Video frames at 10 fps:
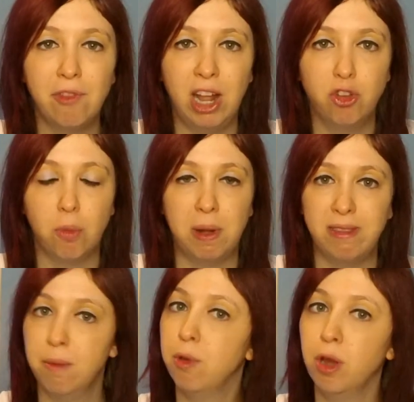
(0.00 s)
vi lascio per
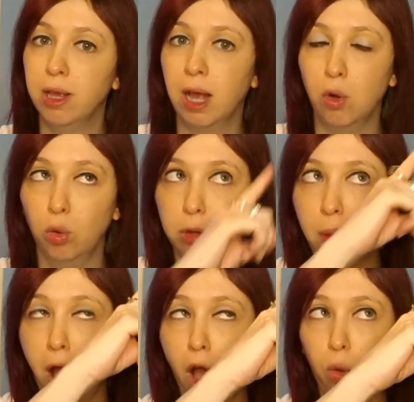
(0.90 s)
esempio il link
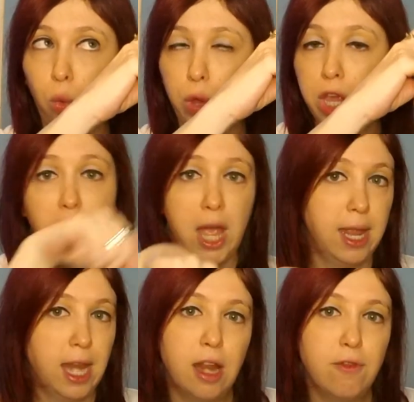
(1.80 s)
all'ultima qui
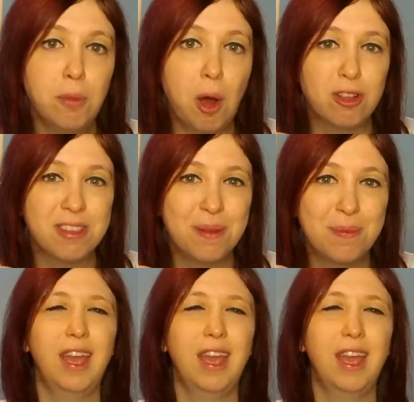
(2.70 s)
e nell'info box.